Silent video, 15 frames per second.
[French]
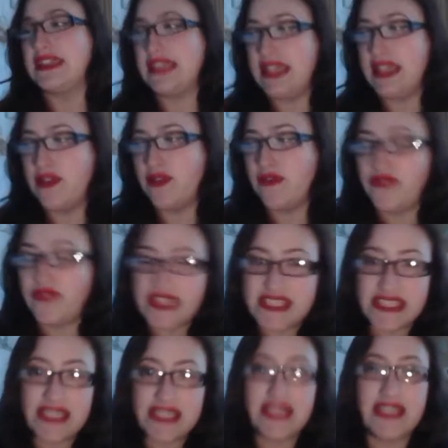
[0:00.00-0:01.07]
qui est le
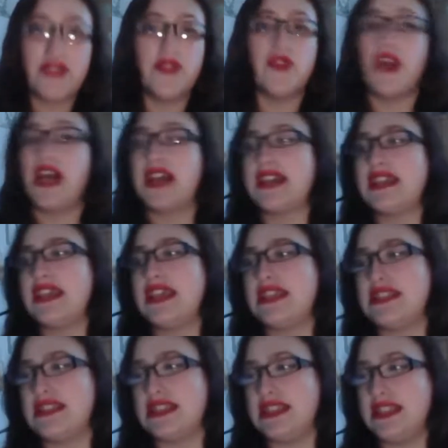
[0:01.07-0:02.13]
fils aîné de Harry
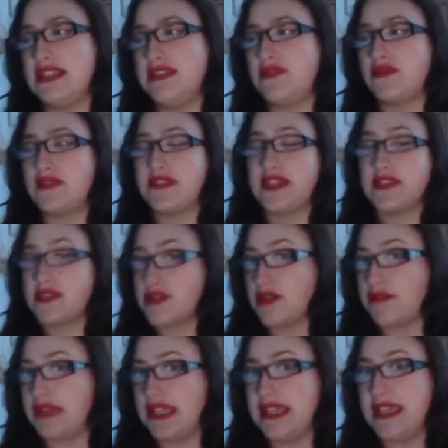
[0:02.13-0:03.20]
et Ginny, donc c'est un
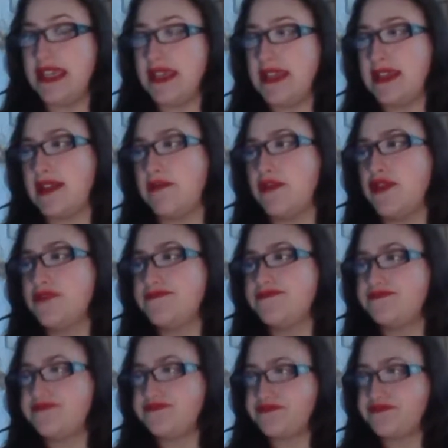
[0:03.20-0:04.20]
sang mêlé également.